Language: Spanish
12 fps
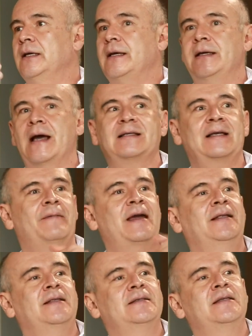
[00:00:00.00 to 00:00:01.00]
y hace
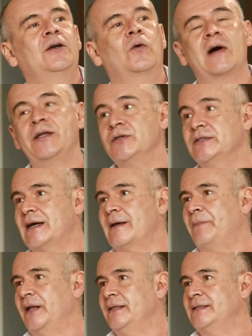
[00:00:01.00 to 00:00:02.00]
25 años ya
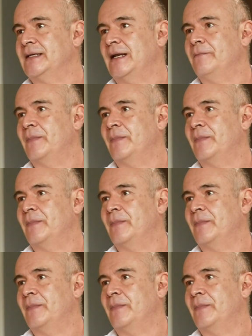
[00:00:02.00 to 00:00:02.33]
aprendiste la